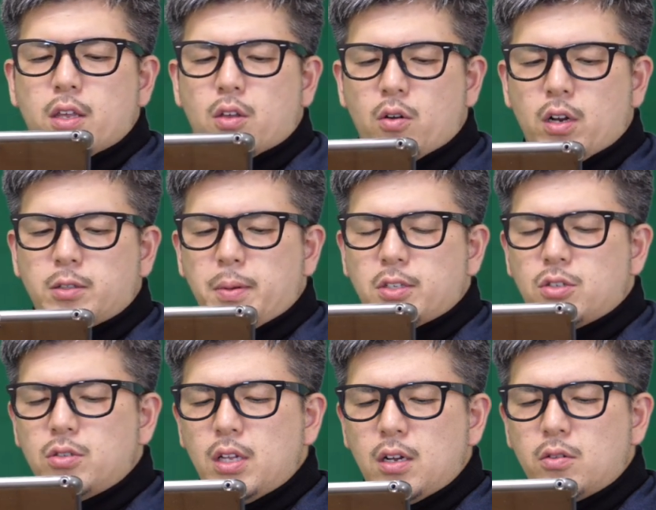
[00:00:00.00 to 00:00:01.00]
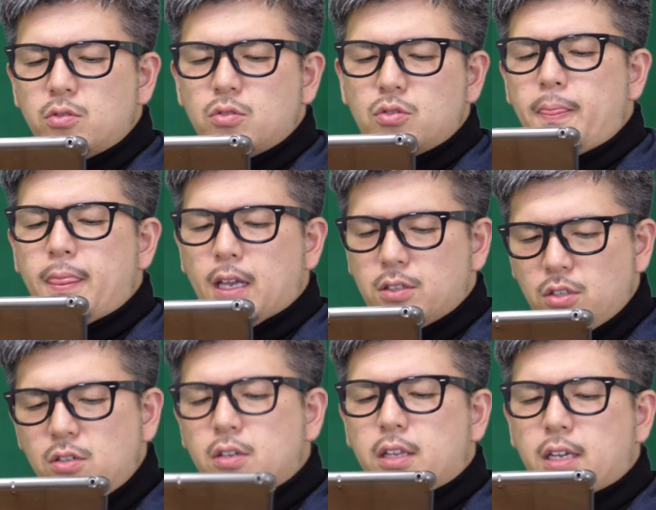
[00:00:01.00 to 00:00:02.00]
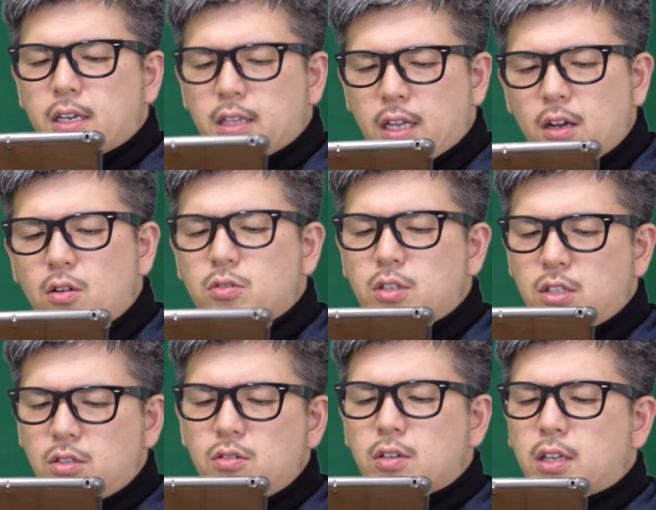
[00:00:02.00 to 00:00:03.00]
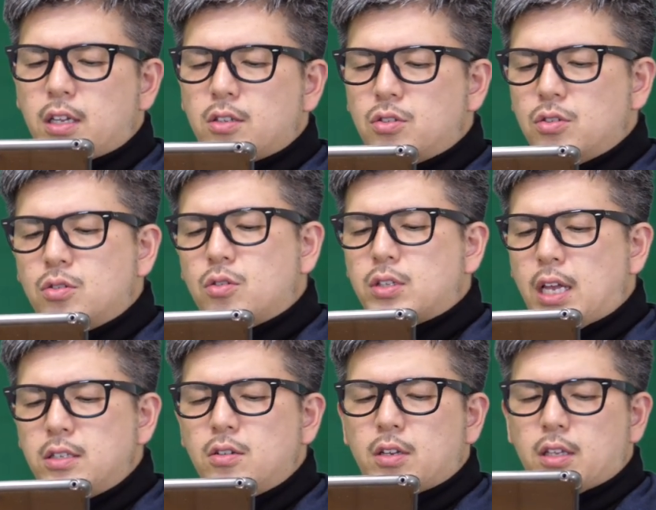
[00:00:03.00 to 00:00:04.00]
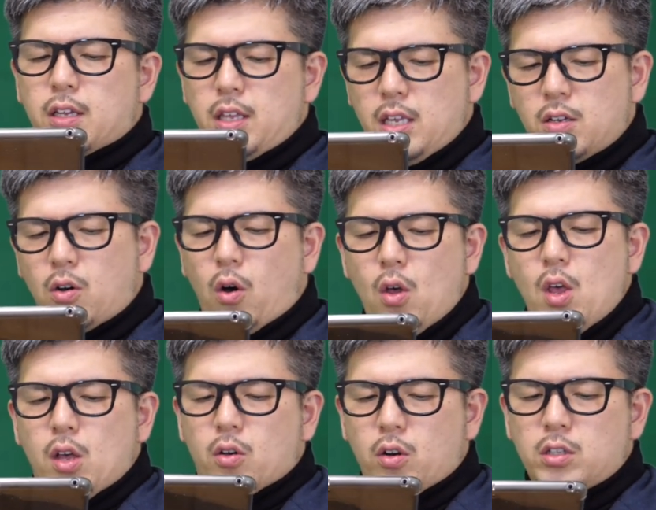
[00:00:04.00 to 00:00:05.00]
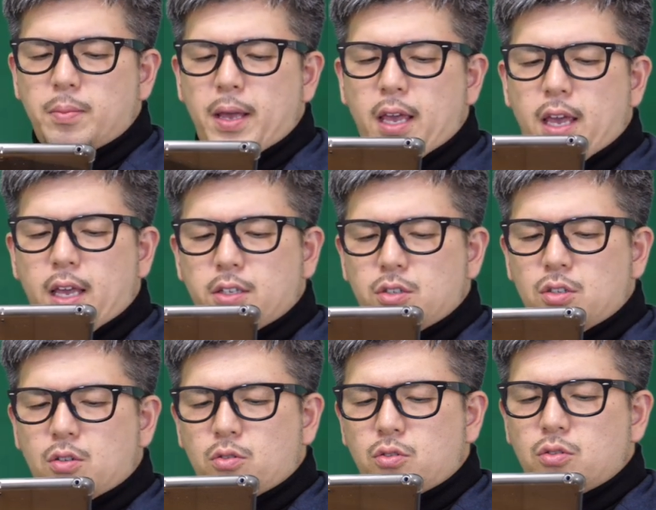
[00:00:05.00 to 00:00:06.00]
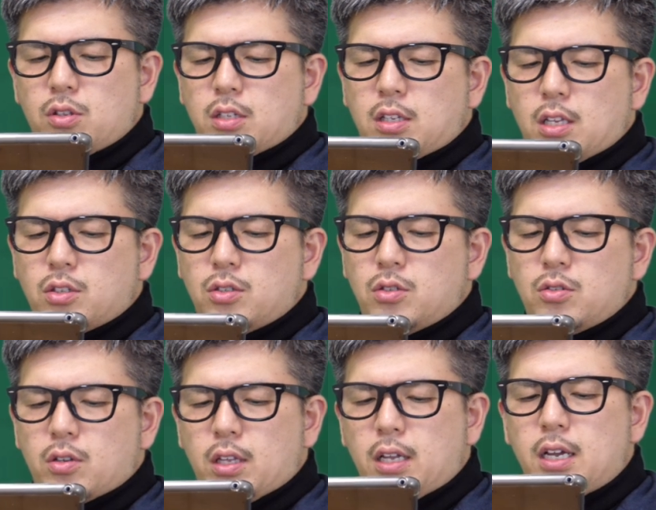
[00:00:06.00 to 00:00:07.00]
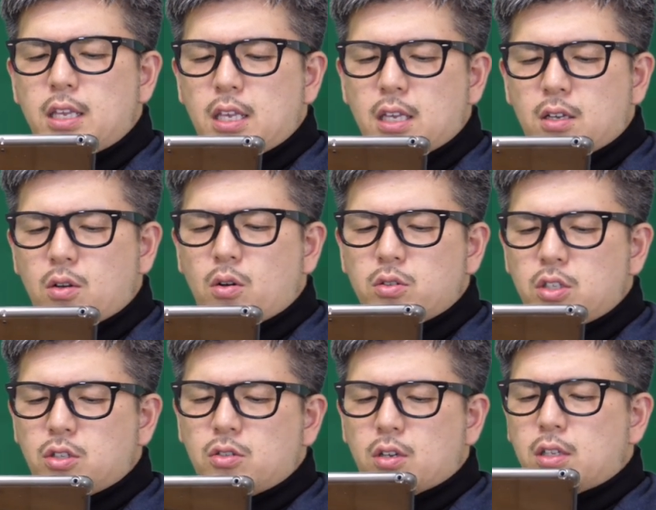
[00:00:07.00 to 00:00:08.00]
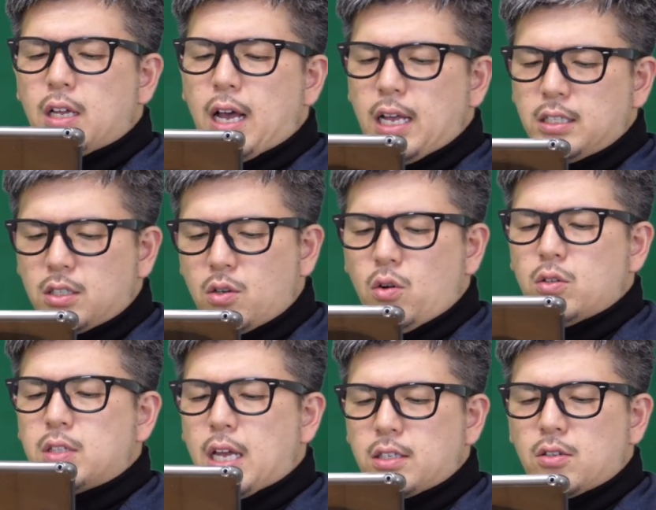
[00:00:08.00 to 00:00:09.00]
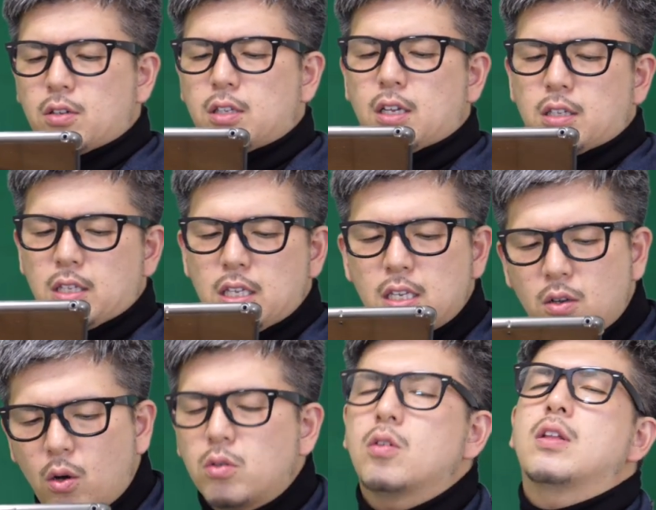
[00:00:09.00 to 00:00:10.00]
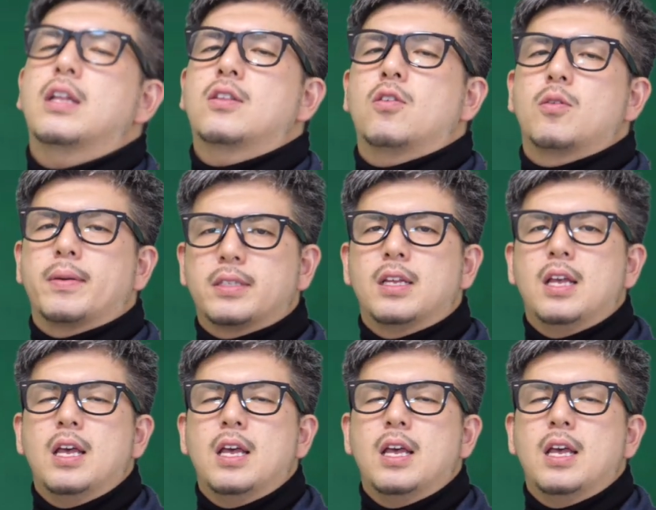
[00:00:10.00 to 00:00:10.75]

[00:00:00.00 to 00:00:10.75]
よん列目じゅうななこ中、じゅうの桁がななこ、にじゅうの桁がじゅっこ、さんじゅうの桁がいっこ、ご列目、えー、じゅういっこ中ですね、じゅうの桁がいっこ、にじゅうの桁がはっこ、さんじゅうの桁がにことなっております。